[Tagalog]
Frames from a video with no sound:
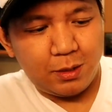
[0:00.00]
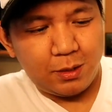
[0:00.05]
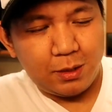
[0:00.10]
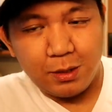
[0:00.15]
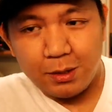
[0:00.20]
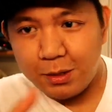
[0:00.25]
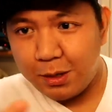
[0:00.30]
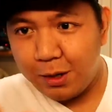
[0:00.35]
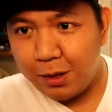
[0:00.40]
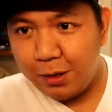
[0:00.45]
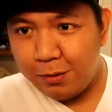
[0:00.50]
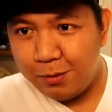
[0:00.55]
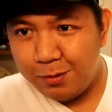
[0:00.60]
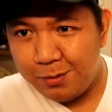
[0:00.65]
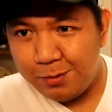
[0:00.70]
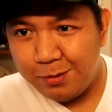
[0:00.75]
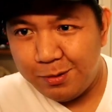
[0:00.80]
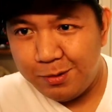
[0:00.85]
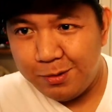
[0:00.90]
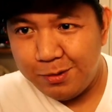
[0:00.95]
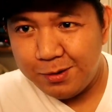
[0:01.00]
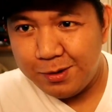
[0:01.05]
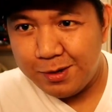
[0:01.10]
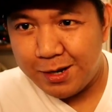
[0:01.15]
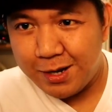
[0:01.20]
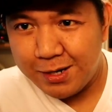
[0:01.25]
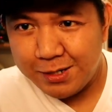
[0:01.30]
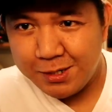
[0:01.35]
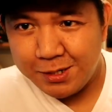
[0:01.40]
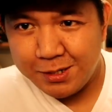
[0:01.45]
itatry ko kung
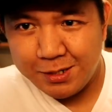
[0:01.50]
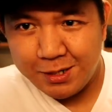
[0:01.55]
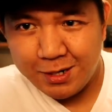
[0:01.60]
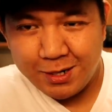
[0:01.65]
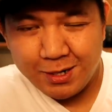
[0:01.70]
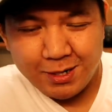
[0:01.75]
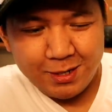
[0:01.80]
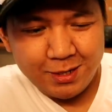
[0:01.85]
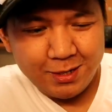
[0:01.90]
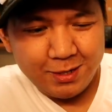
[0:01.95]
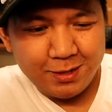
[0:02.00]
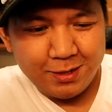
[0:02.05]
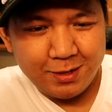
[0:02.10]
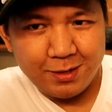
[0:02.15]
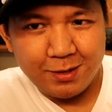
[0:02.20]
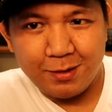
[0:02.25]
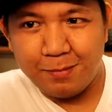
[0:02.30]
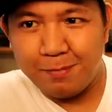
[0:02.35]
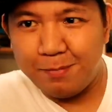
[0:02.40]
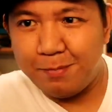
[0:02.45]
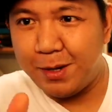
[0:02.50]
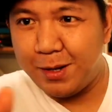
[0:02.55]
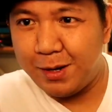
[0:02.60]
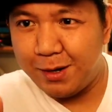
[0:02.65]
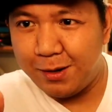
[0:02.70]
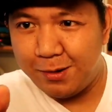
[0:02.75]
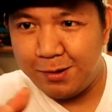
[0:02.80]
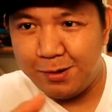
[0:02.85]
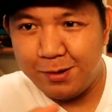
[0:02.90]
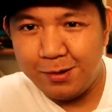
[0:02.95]
kasya siya.
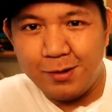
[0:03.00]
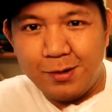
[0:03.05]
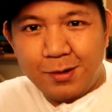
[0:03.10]
Balik ako.